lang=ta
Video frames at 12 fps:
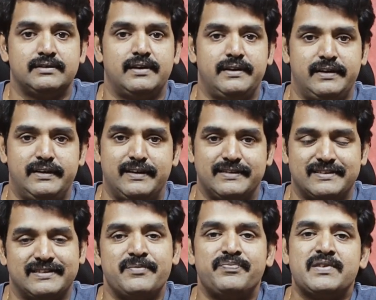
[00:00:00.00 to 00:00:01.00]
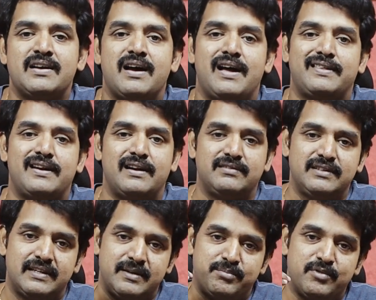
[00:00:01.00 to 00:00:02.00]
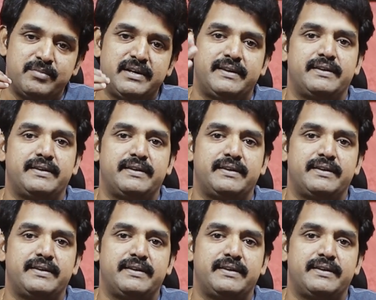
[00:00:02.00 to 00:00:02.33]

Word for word: சாரி இண்டெக்ஸ் அதனால் வந்து அது எப்போவுமே